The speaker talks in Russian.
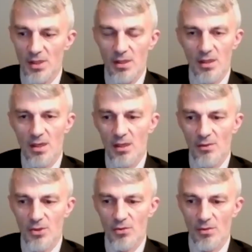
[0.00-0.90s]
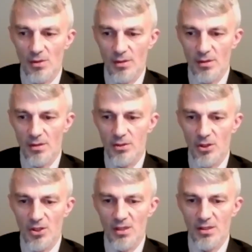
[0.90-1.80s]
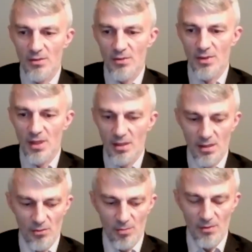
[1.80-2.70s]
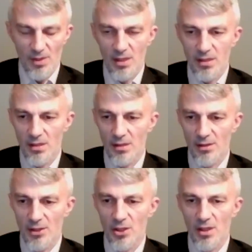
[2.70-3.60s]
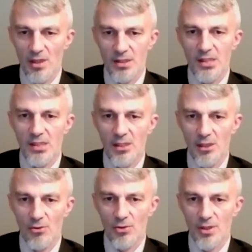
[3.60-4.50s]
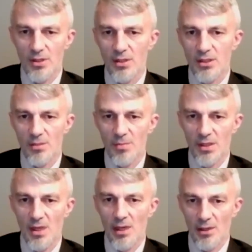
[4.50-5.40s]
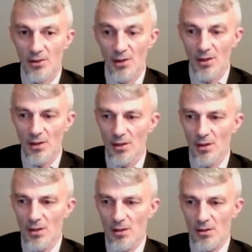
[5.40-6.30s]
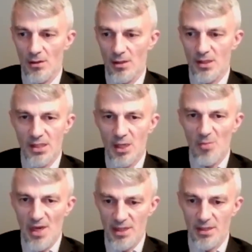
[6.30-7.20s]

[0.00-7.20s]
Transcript: генералов, что вот э, чеченцев надо убивать, э, начиная с 10 до 65 лет. Э, истреблять